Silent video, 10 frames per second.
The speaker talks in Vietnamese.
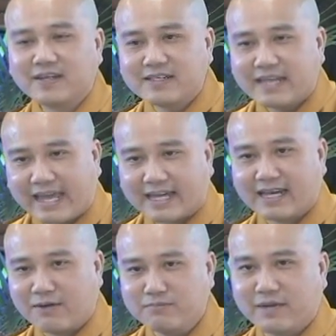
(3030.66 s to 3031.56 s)
Cho nên
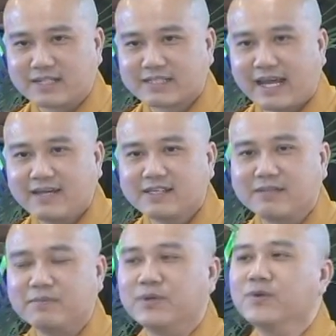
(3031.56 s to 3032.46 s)
đèn lòng mà sáng
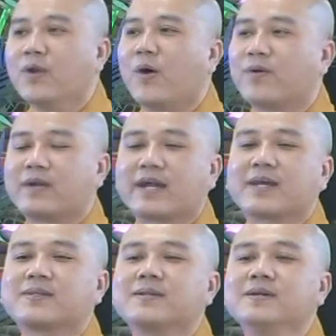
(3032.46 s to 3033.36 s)
thì biểu lộ ra
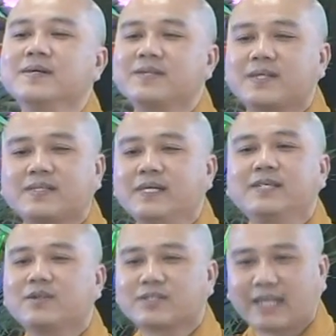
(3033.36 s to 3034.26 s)
cái tướng, cái
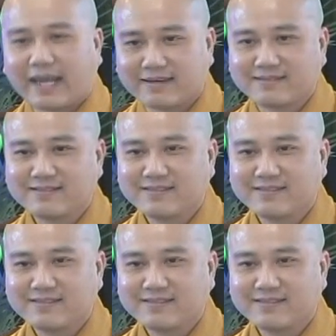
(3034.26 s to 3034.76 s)
trí nó sáng.